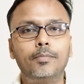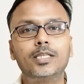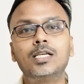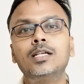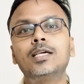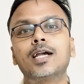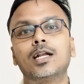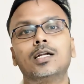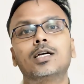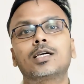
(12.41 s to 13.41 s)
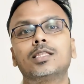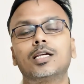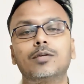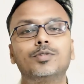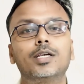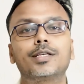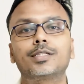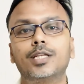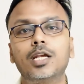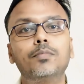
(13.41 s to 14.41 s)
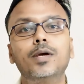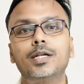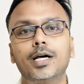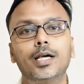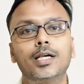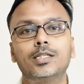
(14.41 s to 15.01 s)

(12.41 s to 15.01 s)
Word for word: प्रेजेंटली कनाडा के तरफ से एक स्टेटमेंट आया